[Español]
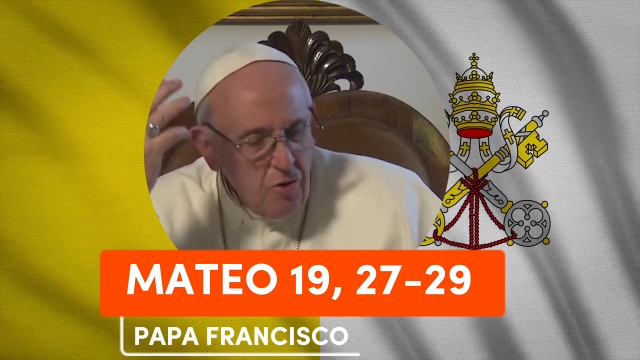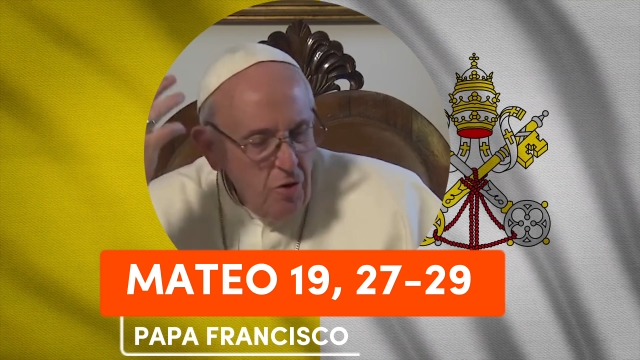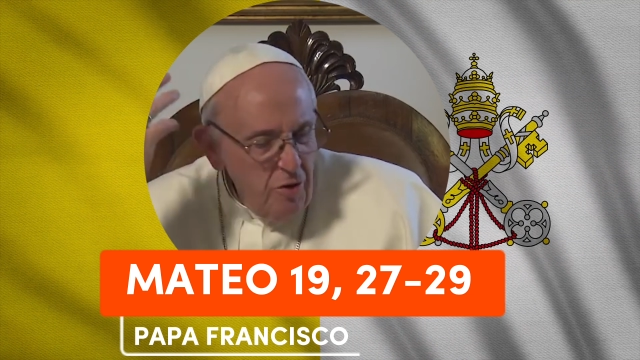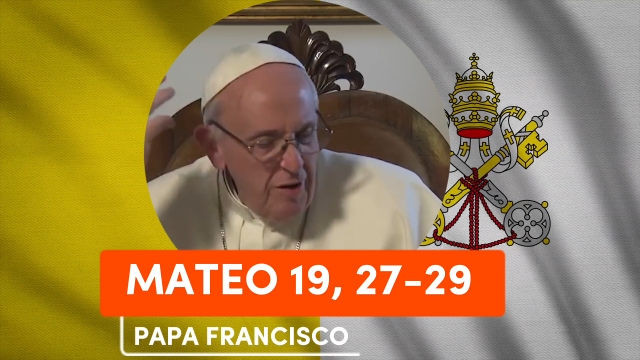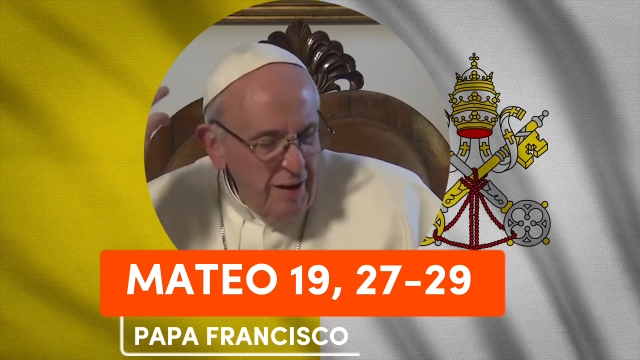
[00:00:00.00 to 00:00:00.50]

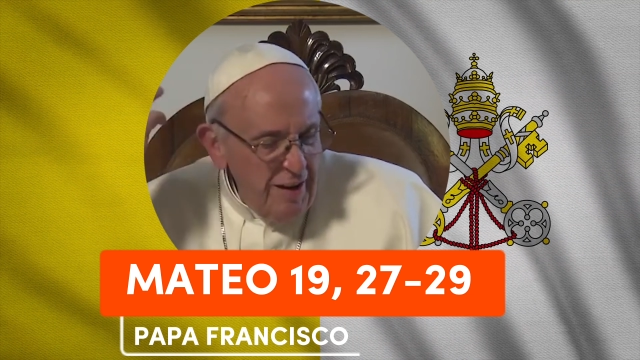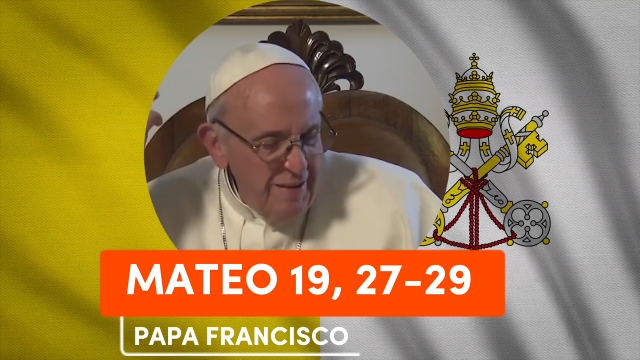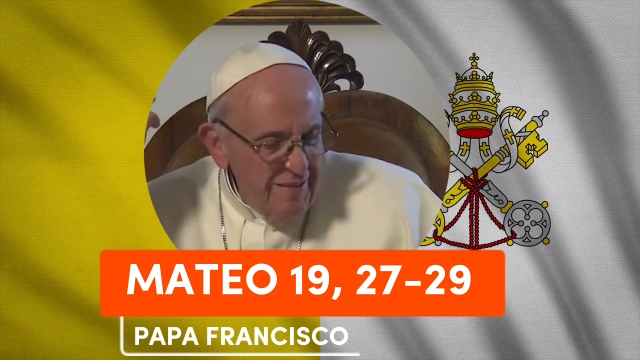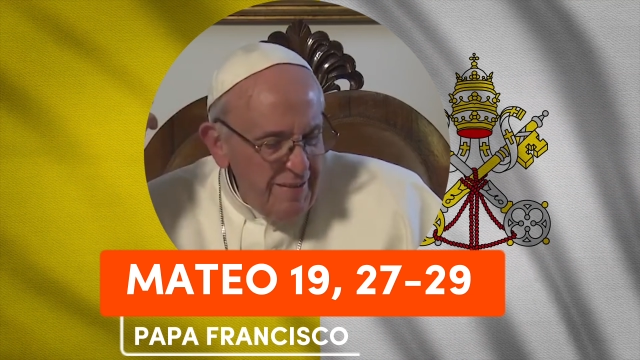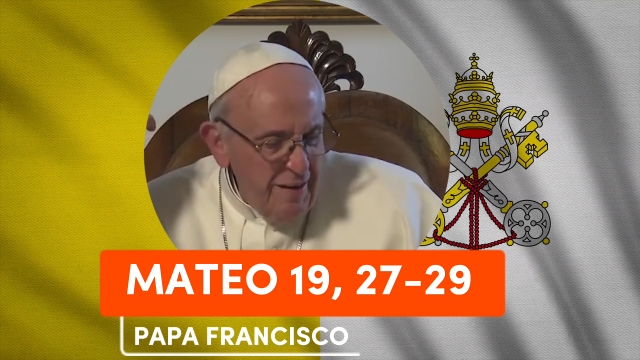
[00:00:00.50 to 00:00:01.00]
Todo el que
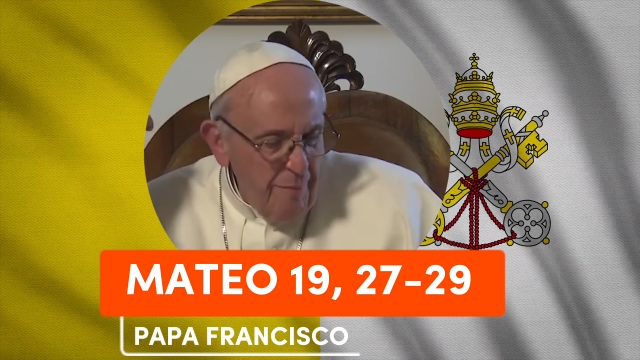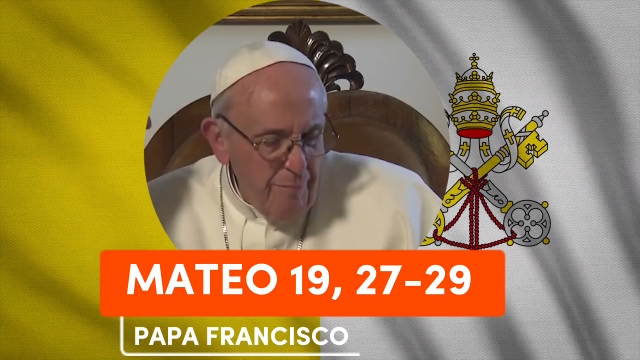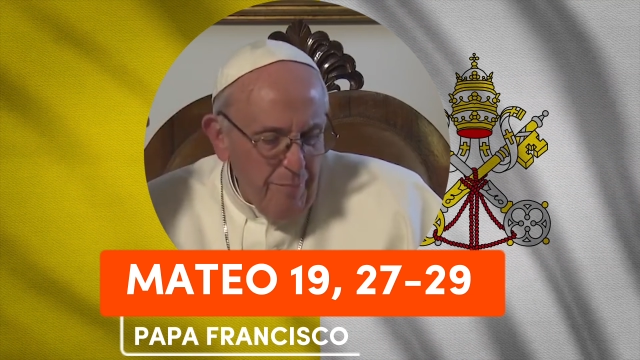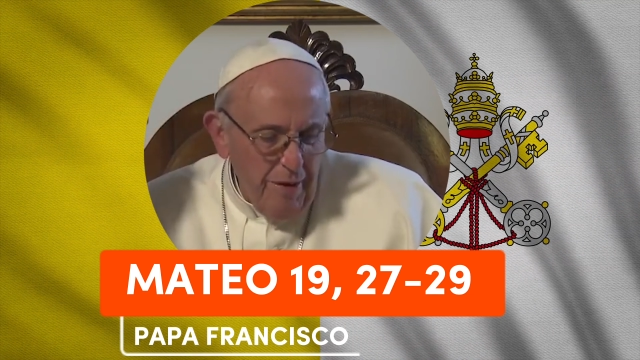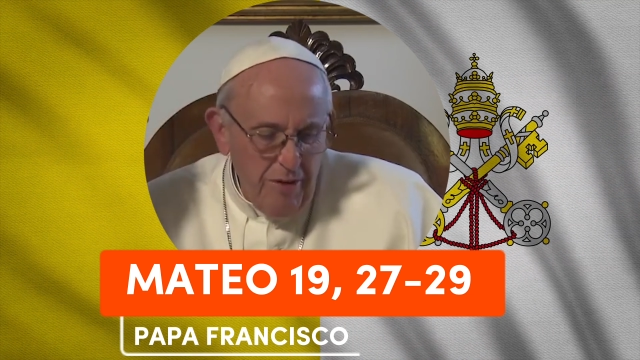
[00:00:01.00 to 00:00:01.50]
por mí
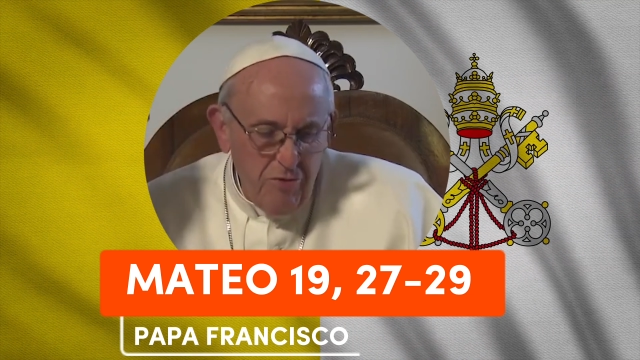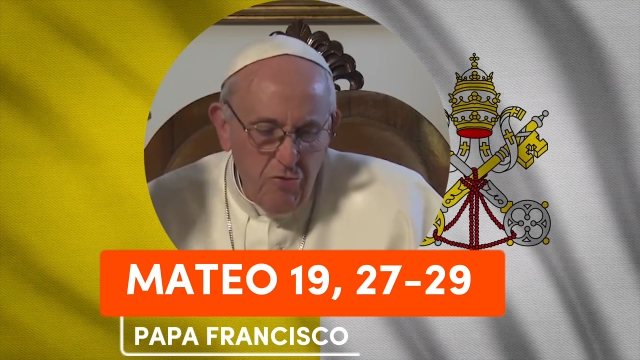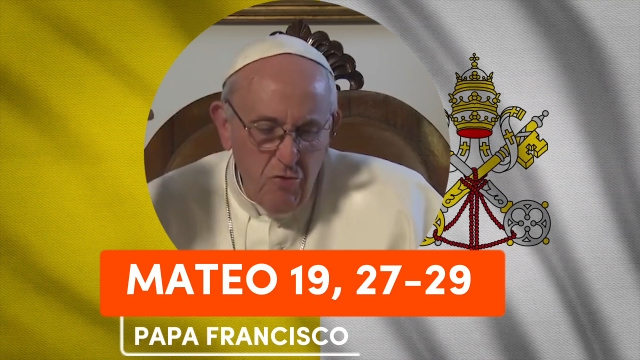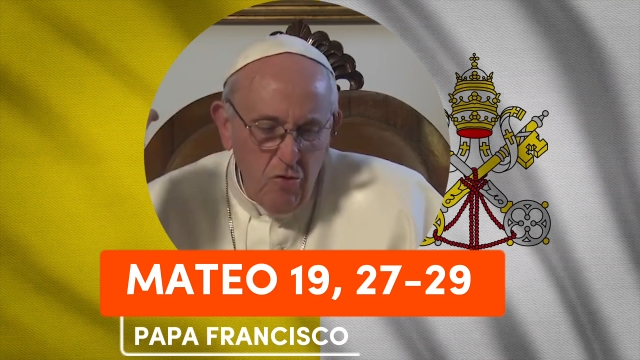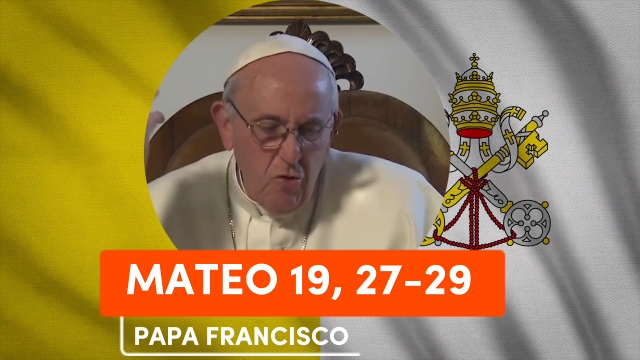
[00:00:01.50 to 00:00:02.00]
deja
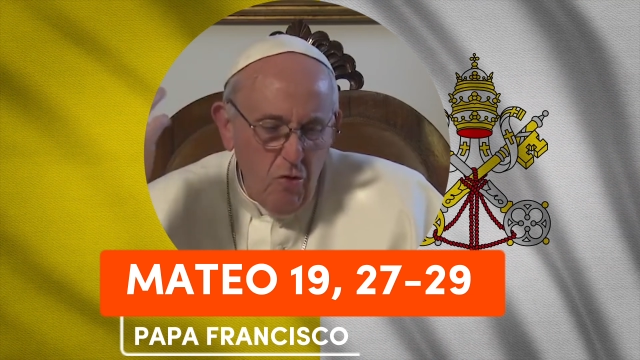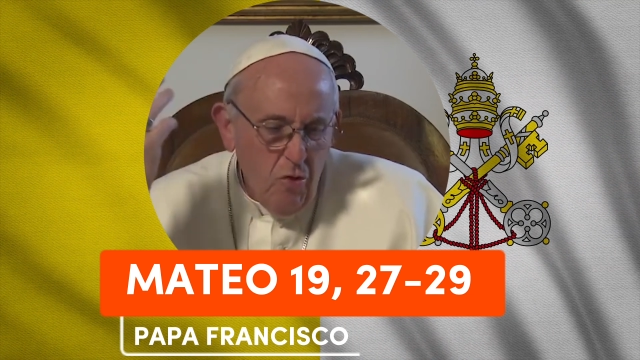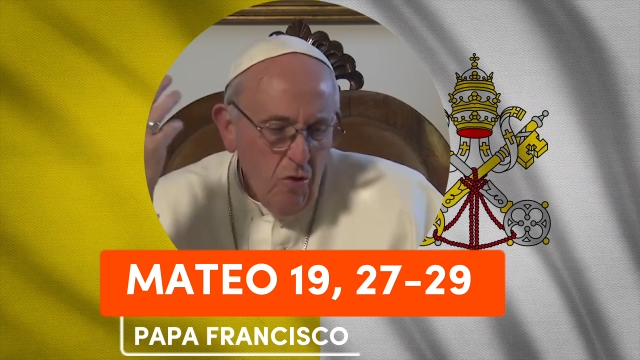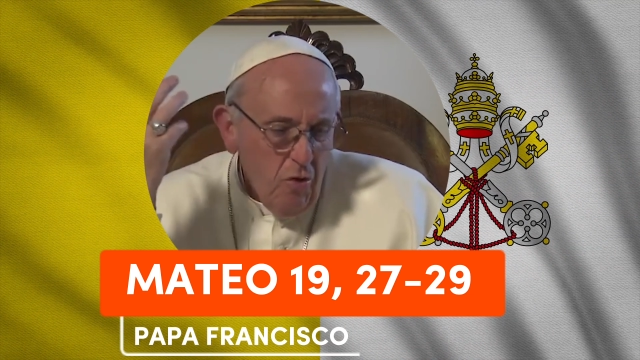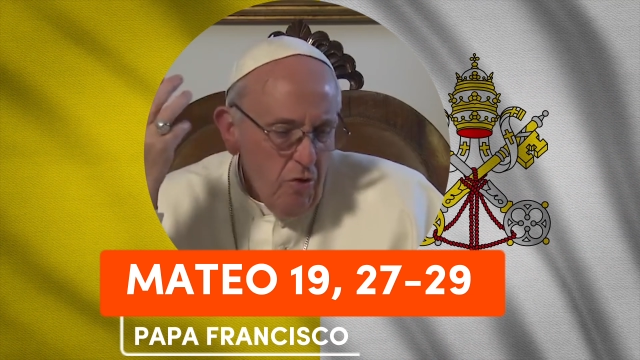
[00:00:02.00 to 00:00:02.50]
casa,
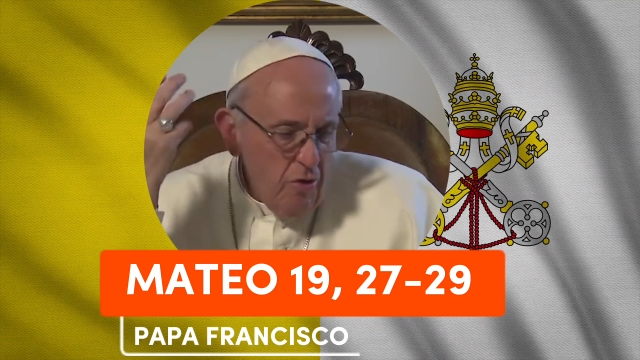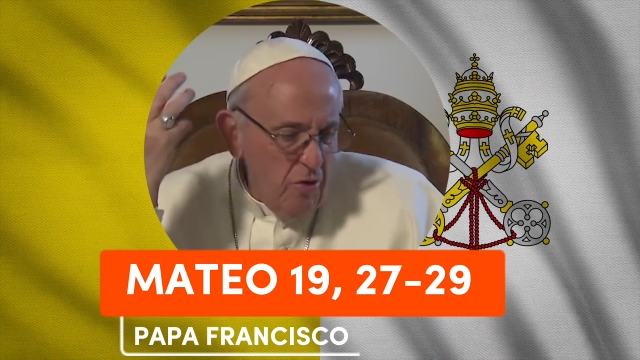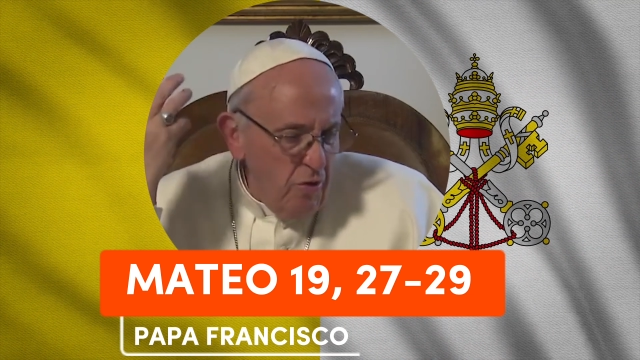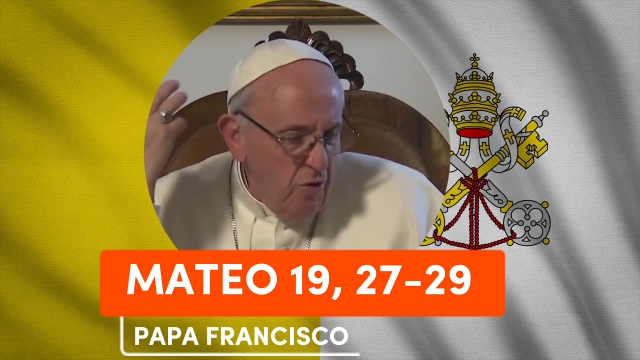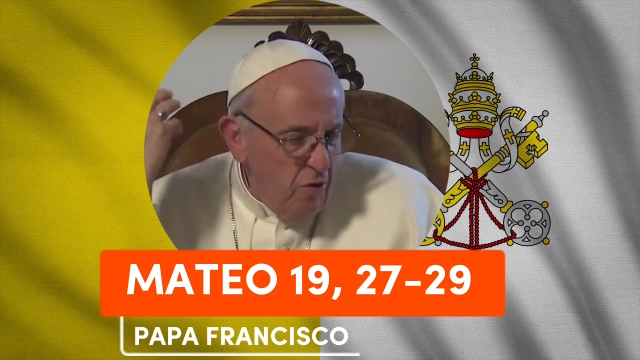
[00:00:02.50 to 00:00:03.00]
hermanos o
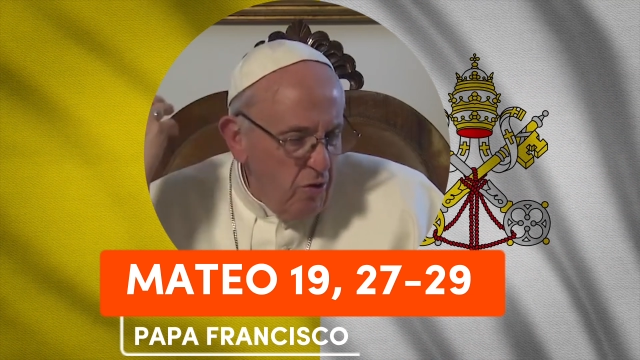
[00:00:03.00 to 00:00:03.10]
hermanas,